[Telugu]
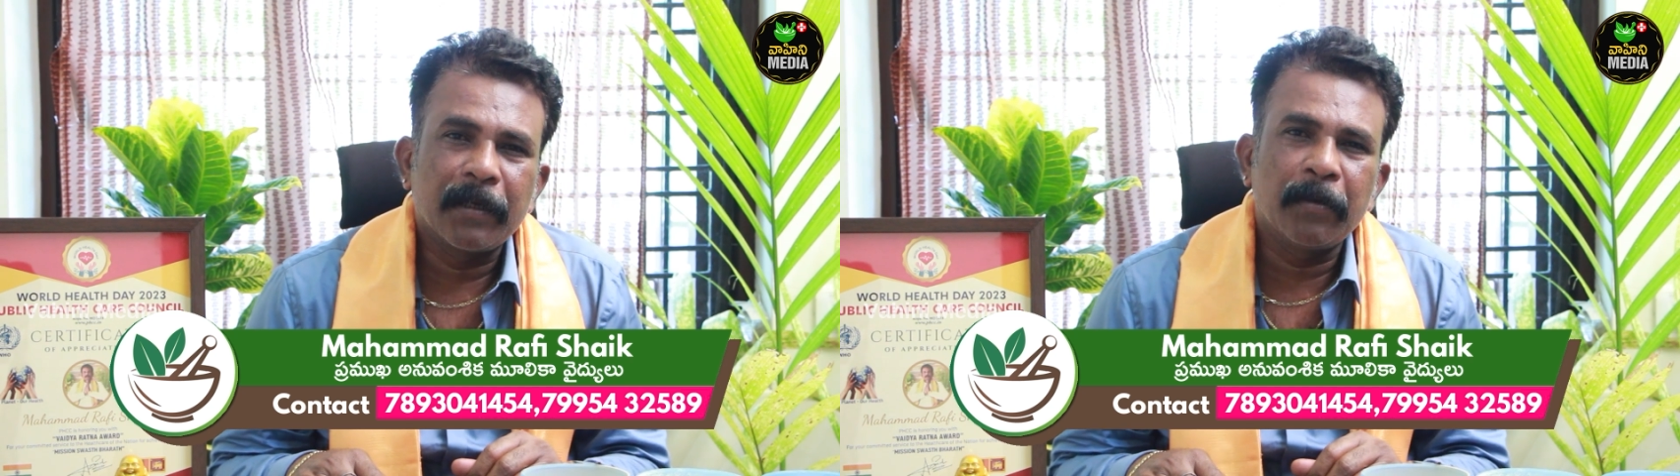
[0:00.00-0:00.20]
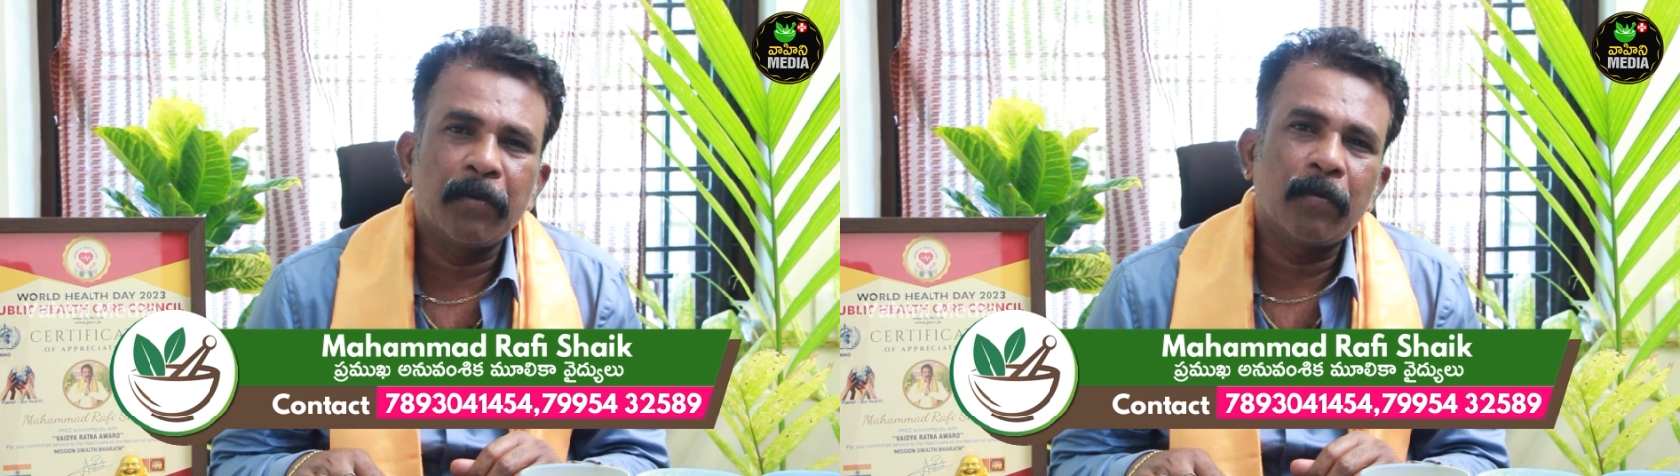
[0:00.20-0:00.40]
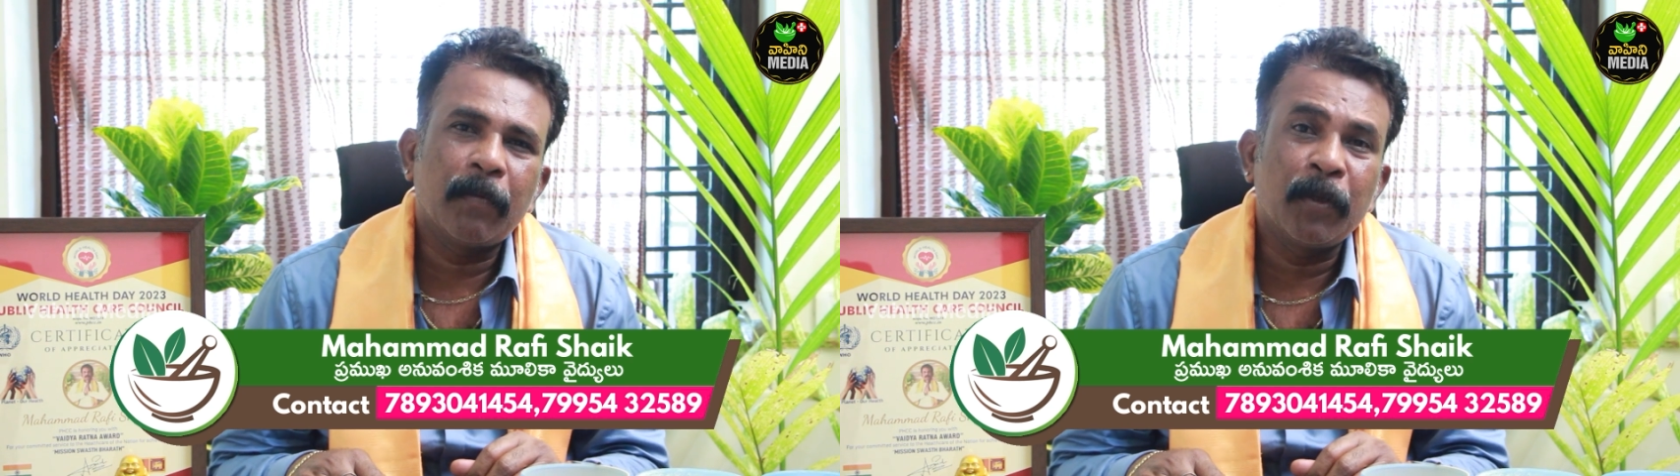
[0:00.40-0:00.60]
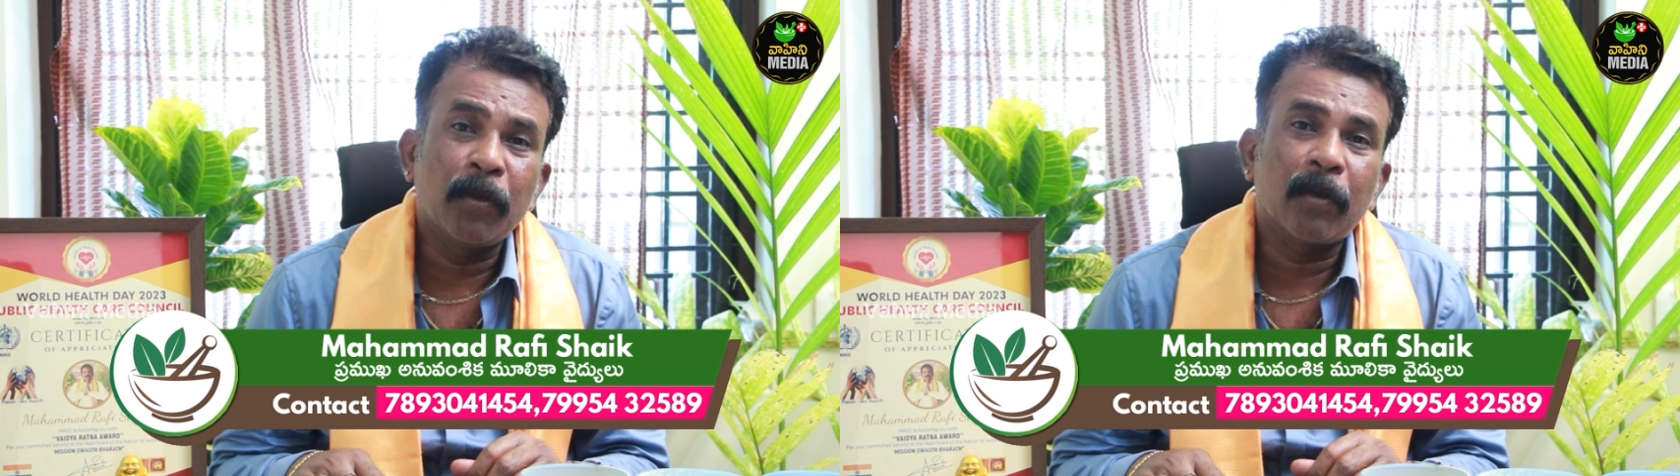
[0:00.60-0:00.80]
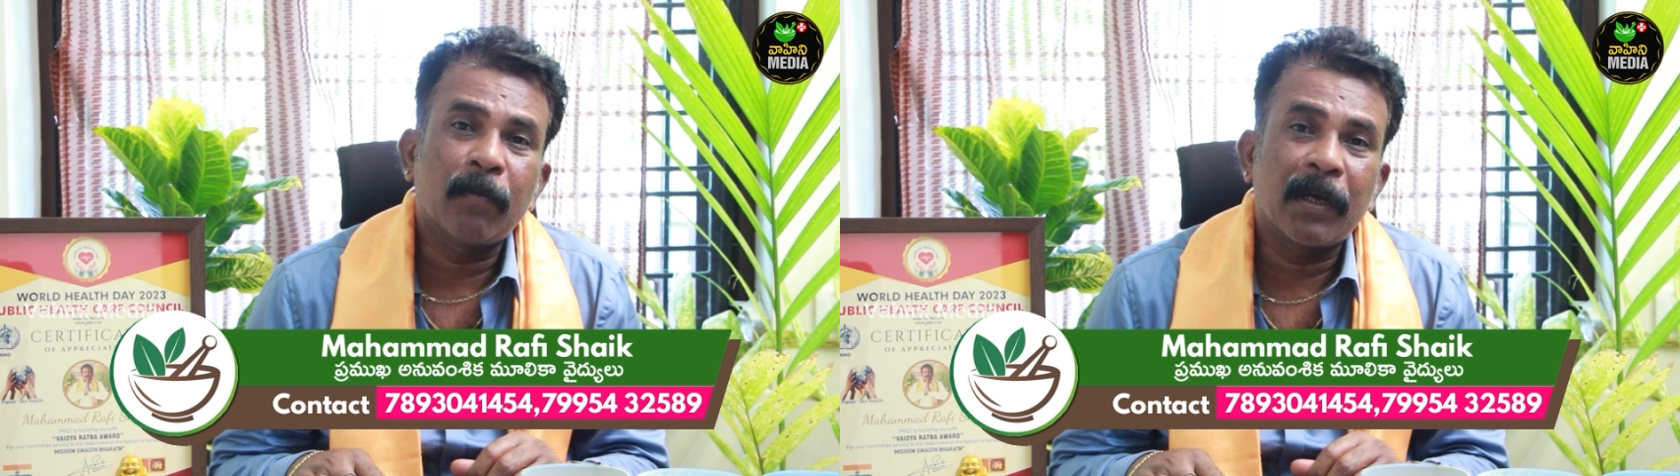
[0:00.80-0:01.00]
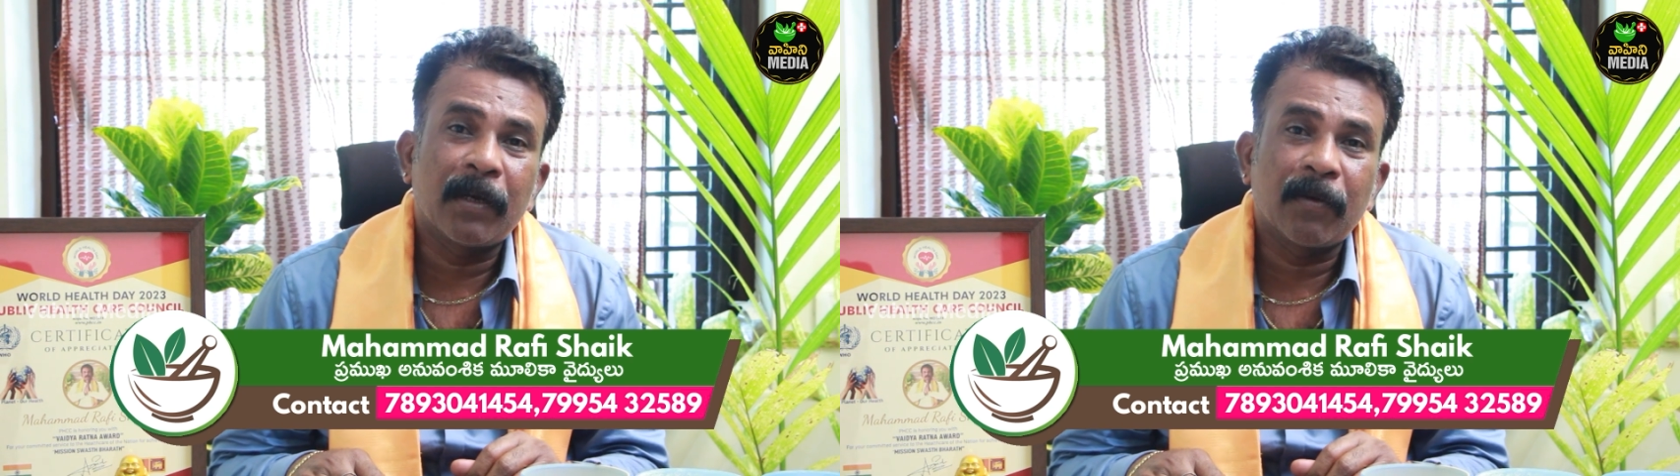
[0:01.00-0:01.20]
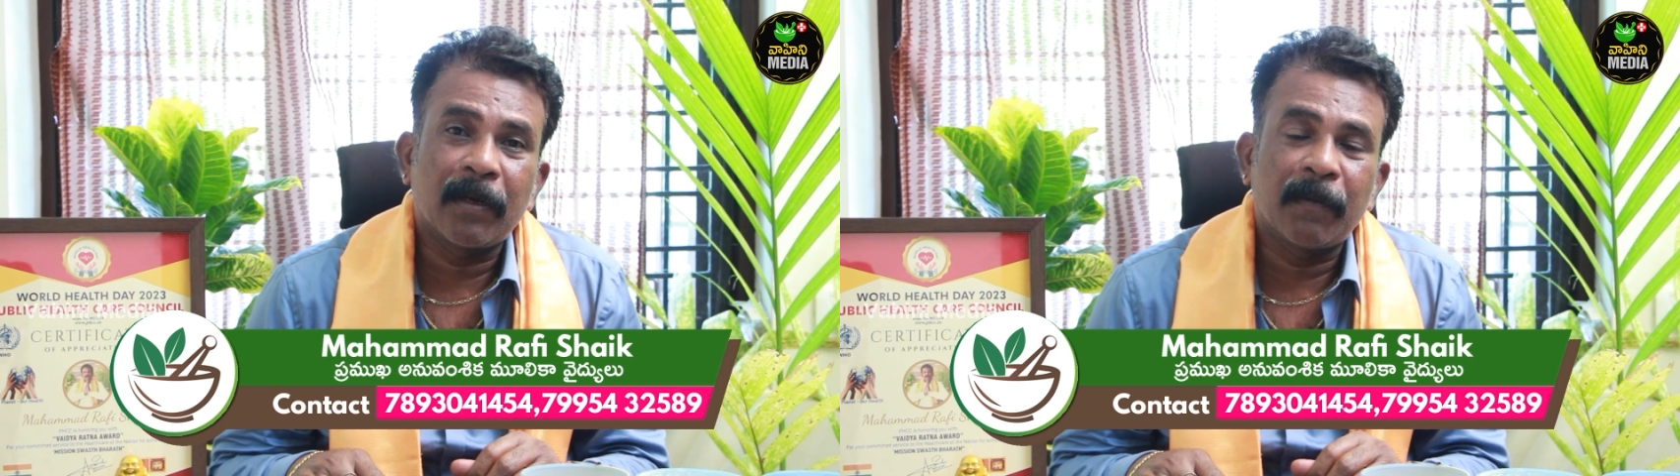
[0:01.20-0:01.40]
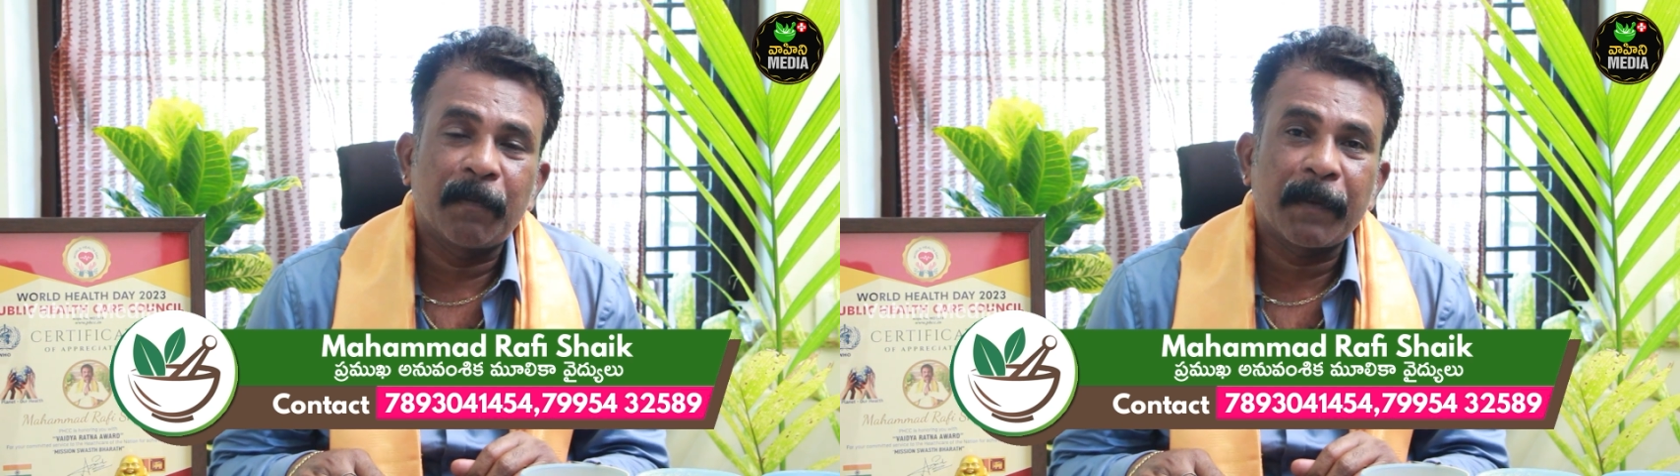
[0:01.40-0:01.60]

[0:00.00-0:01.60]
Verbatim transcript: ఎన్నో మందులకు మానని రోగాలు